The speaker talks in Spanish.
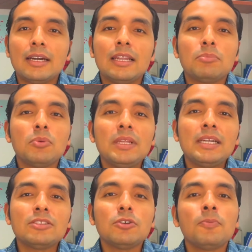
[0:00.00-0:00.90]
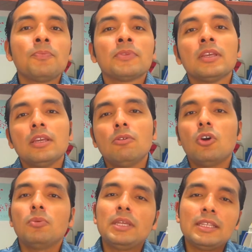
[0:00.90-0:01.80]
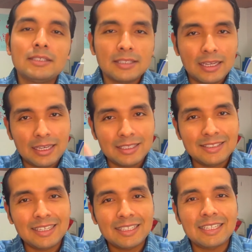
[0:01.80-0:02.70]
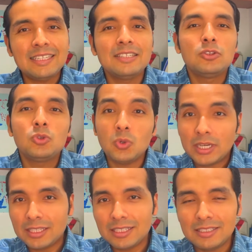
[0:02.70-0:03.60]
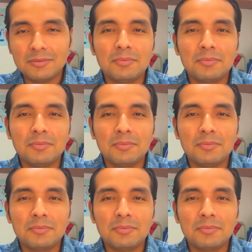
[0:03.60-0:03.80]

la publicación y luego vienes a este canal, tu canal,